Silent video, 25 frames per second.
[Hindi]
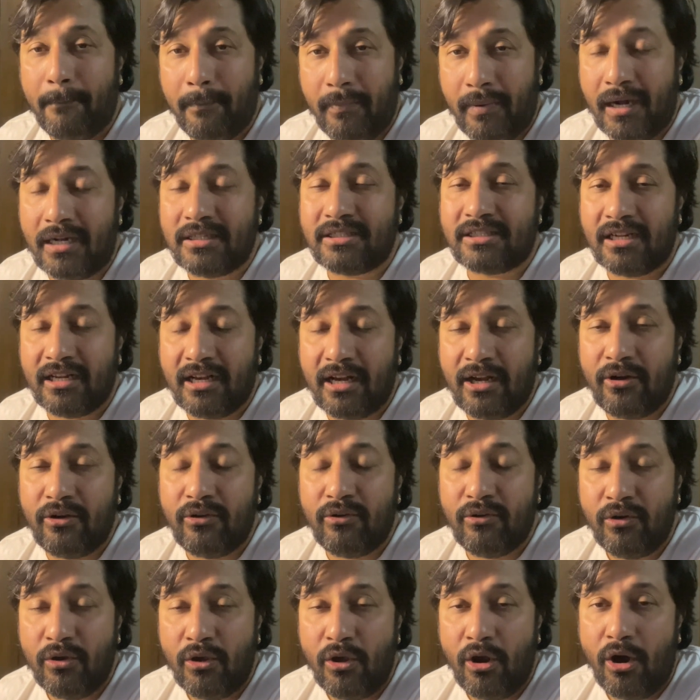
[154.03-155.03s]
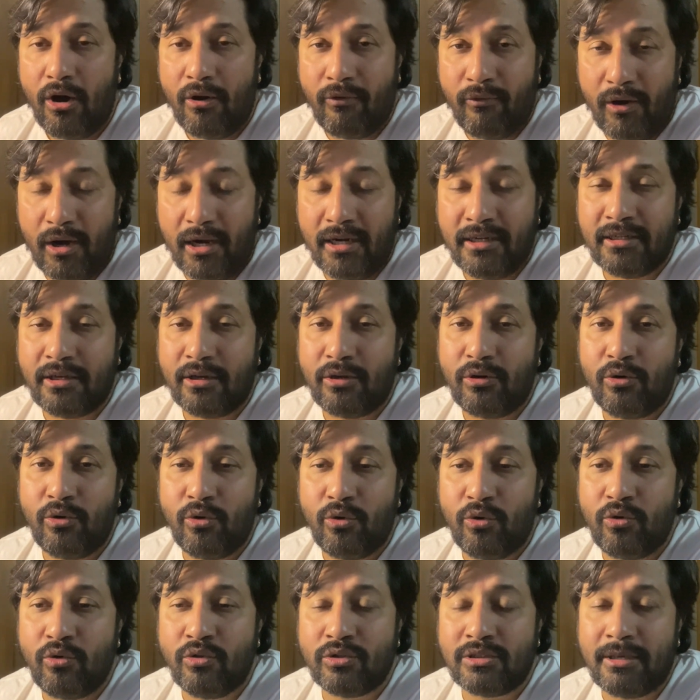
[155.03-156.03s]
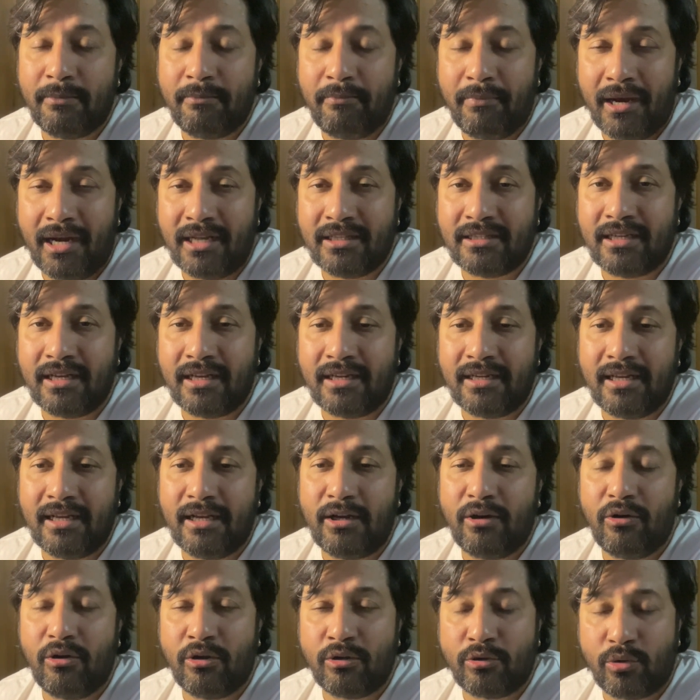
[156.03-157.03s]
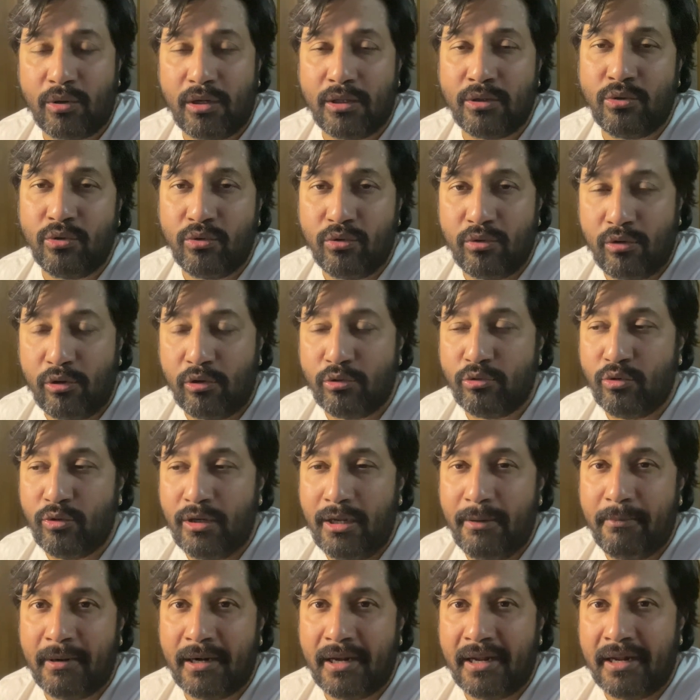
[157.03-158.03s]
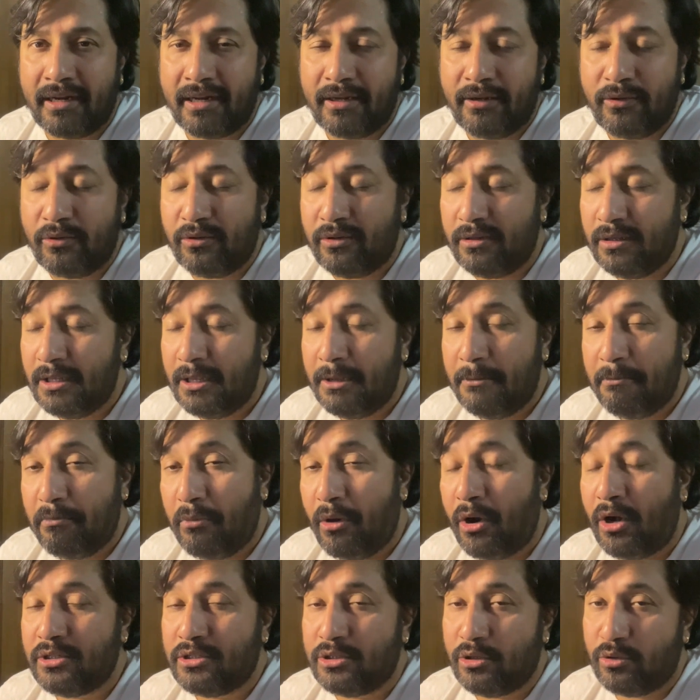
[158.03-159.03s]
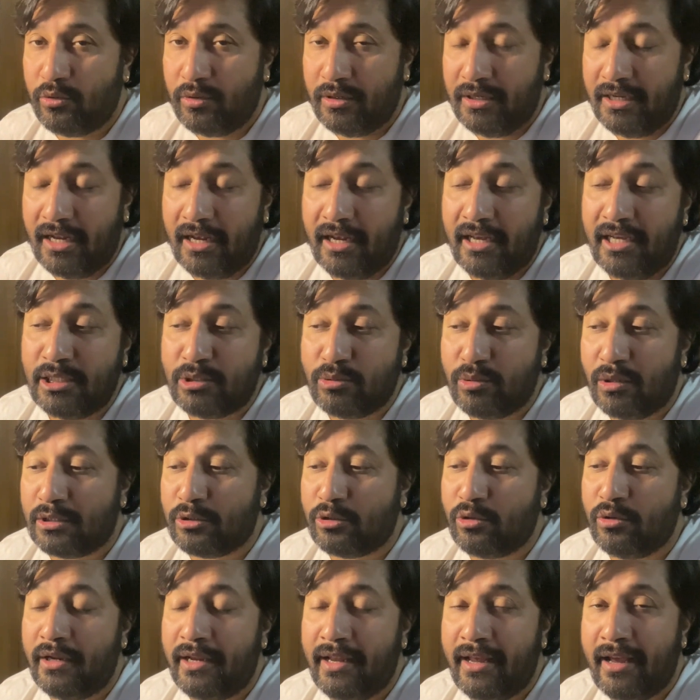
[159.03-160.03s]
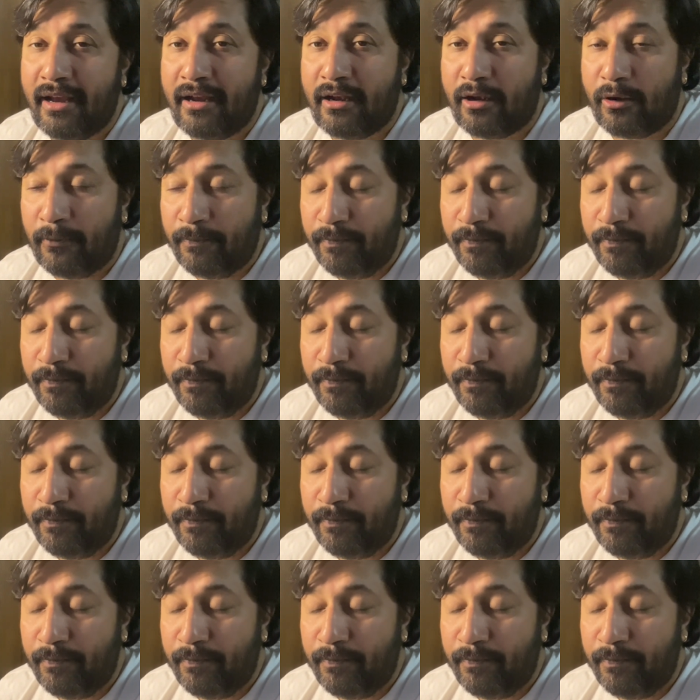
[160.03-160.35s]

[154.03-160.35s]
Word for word: मास्क लगाओ अवॉइड करो लोगों से बात करना और थोड़ा दूर रहो दूरी बना के रहो बहुत ज़रूरी है इस वक्त तो नया